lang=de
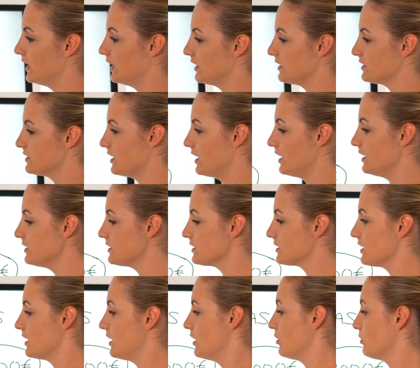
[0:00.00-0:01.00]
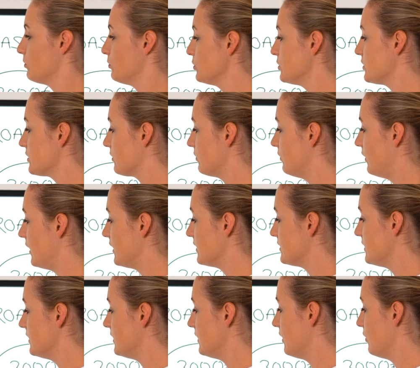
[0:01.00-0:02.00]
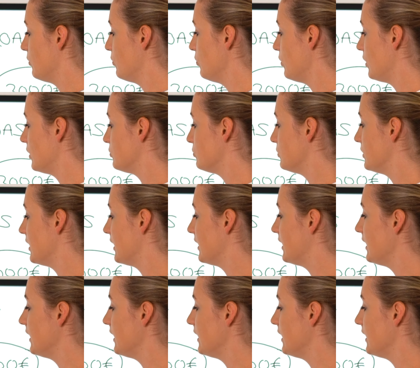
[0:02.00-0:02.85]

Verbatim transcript: Das heißt, du musst quasi, je höher du hier